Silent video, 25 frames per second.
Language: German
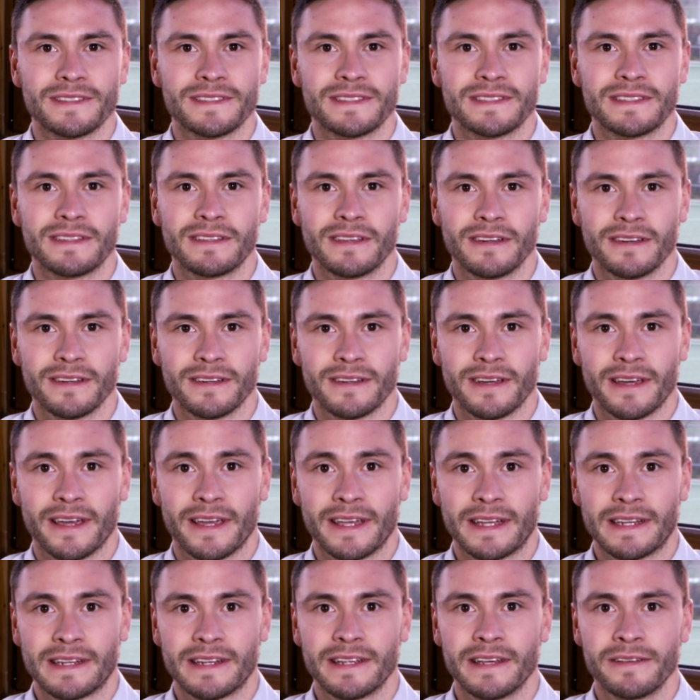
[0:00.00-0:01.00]
da sind äh,
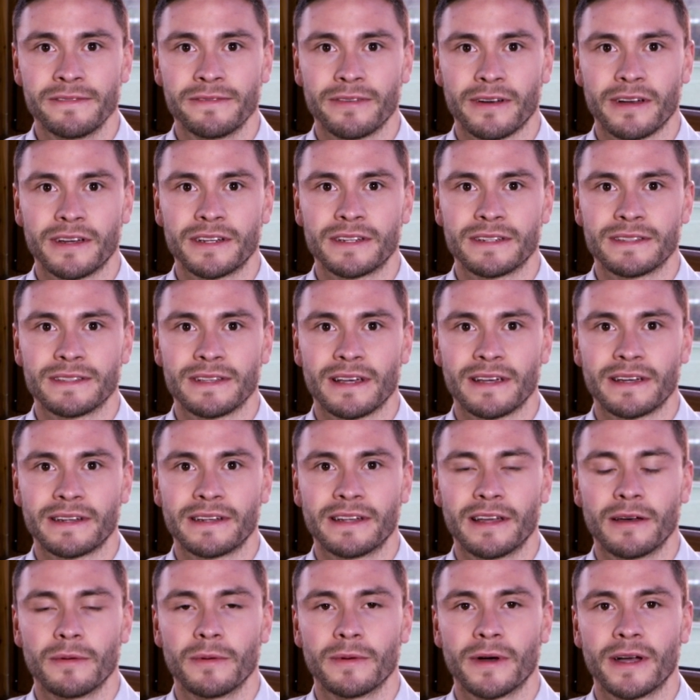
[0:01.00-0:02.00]
echt hilfreiche
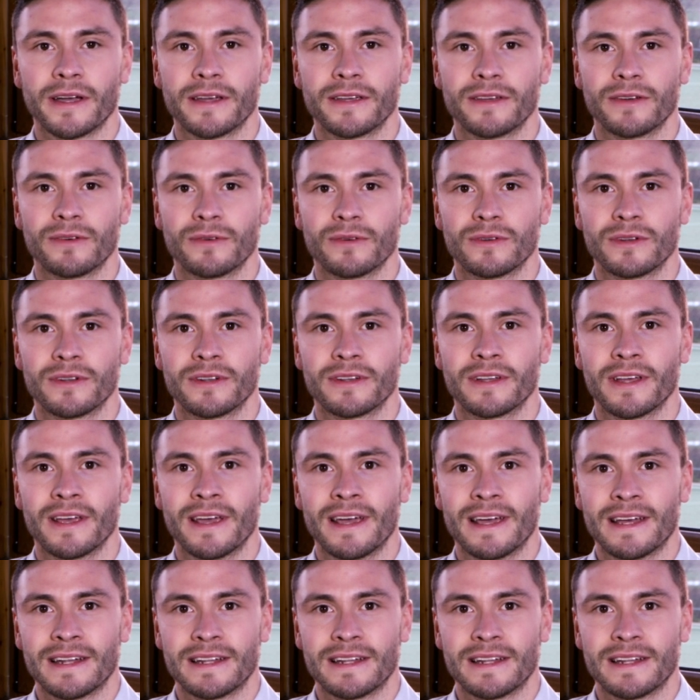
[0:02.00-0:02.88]
Sachen dabei und